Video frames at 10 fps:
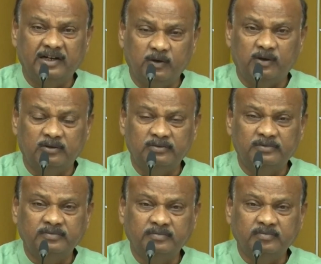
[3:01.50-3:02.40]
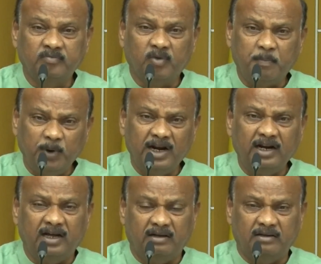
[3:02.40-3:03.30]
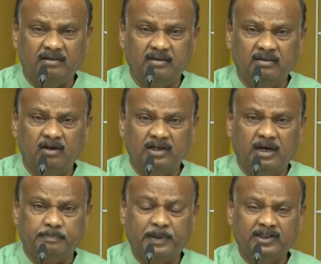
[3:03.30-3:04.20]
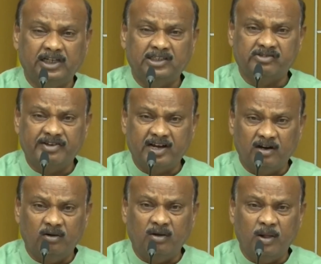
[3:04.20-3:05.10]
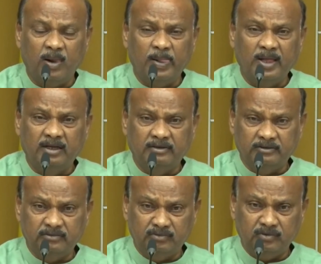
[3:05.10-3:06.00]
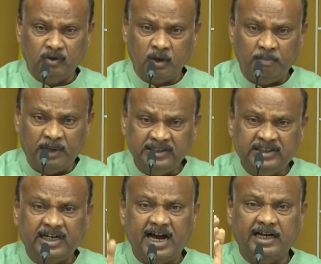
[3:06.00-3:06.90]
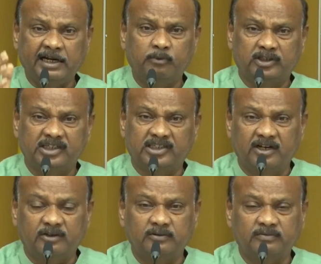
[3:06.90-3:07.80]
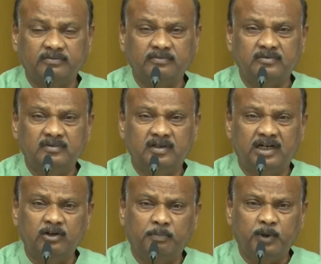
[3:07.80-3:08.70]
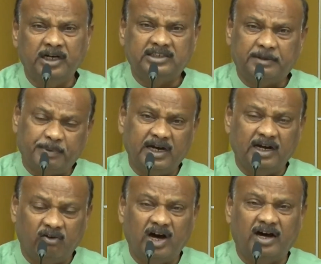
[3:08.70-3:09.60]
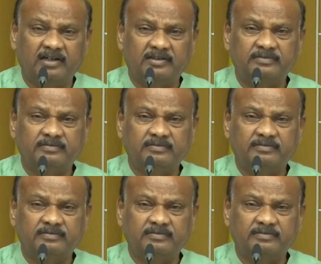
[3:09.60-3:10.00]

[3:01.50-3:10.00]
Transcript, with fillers: కానీ నీకు ఎప్పుడన్నా నా మంత్రిత్వ శాఖలో ఒక మంచి కార్యక్రమం చేశాను అని ఎప్పుడైనా చెప్పగలవా